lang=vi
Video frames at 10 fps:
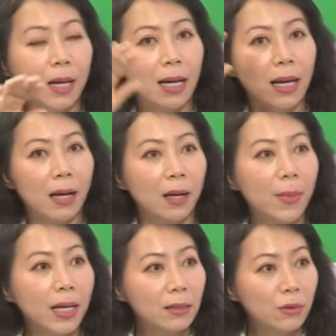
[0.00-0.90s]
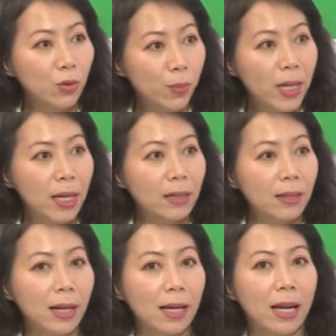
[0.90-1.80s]
hay là ở bên chu
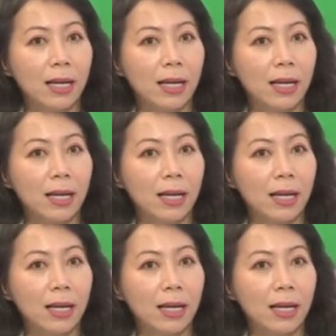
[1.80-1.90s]
biên hay ừ.